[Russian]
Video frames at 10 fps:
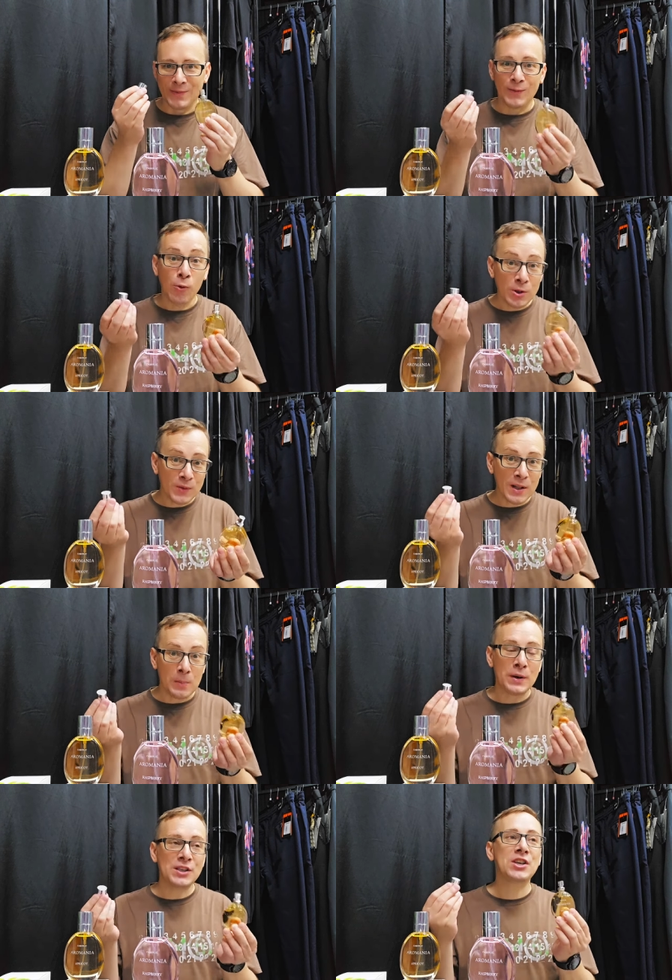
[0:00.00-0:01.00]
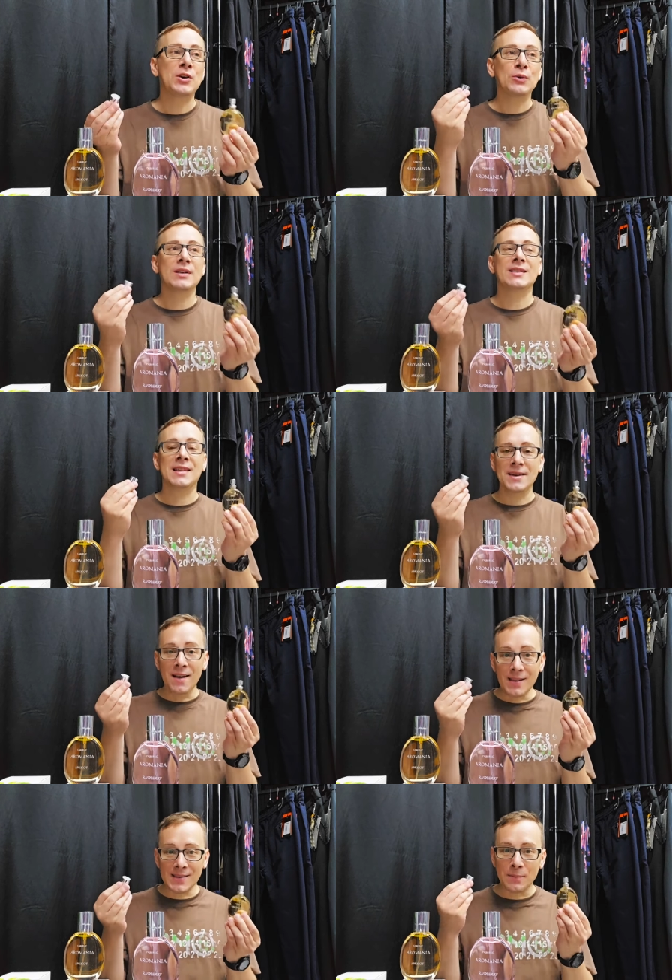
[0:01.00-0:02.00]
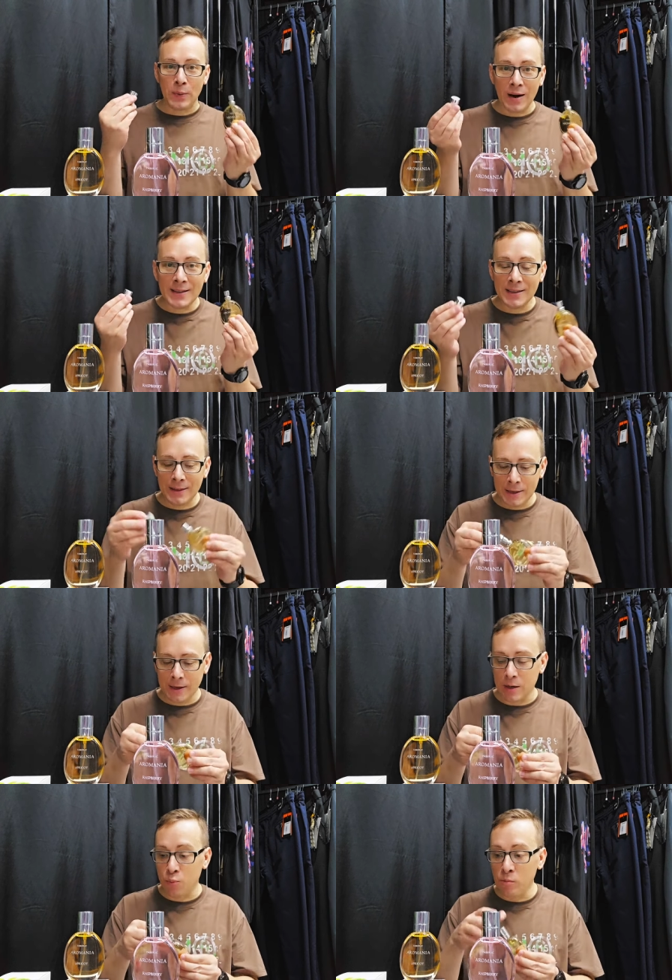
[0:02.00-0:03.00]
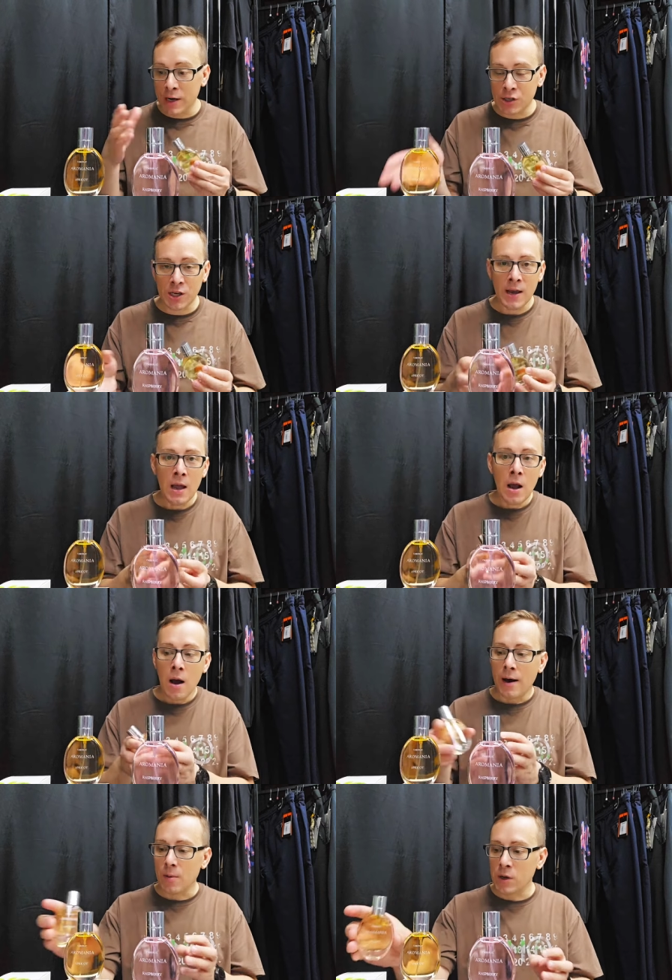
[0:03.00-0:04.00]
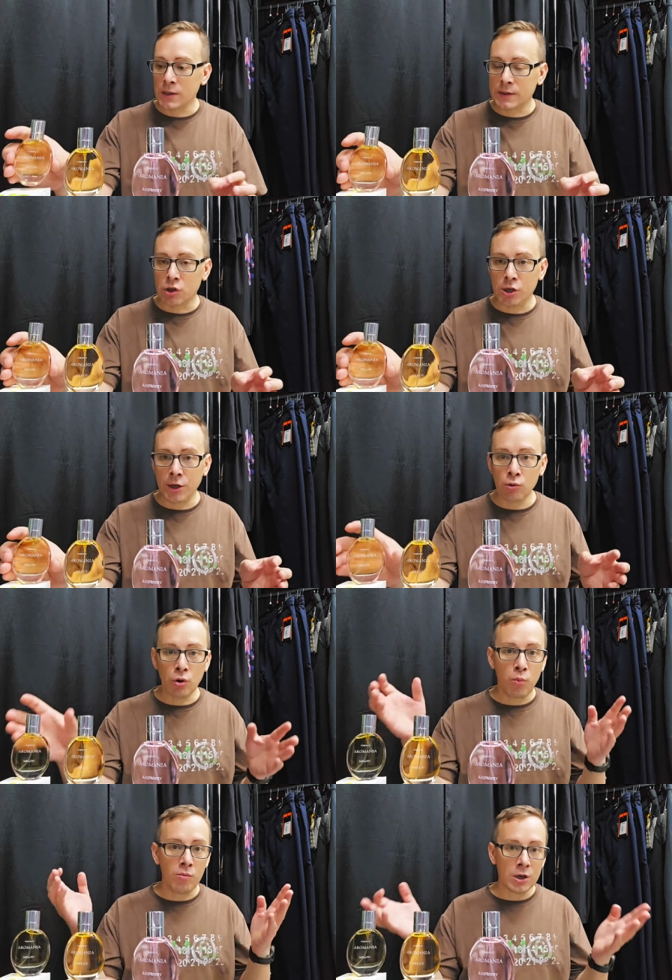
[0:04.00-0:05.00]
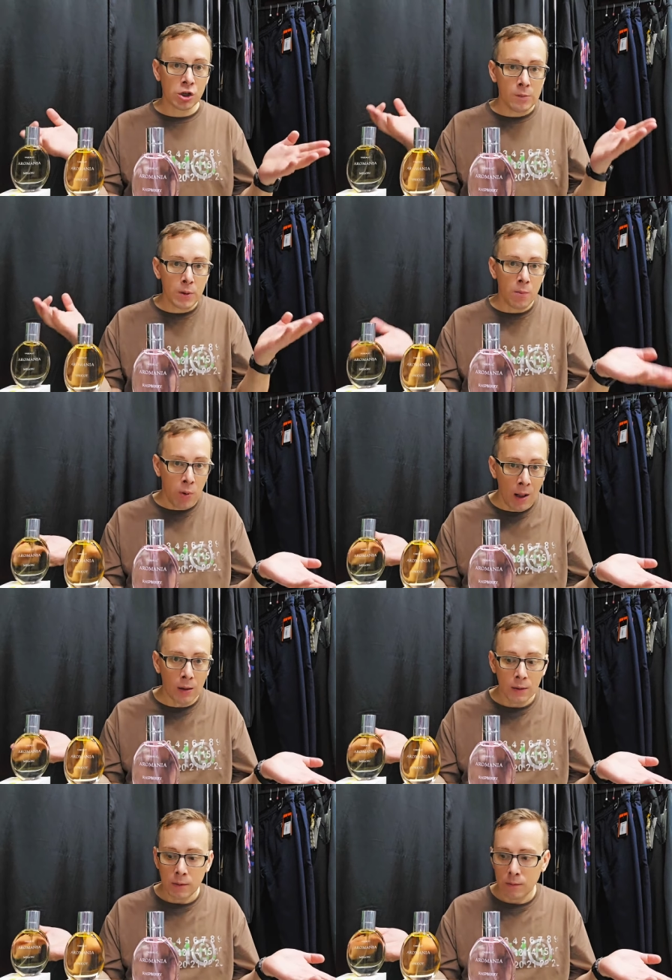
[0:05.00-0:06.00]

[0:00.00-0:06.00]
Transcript: Вот, в колпачке он отстоялся, пахнет дынькой. На бумажке аромат, к сожалению, на бумажке пропал.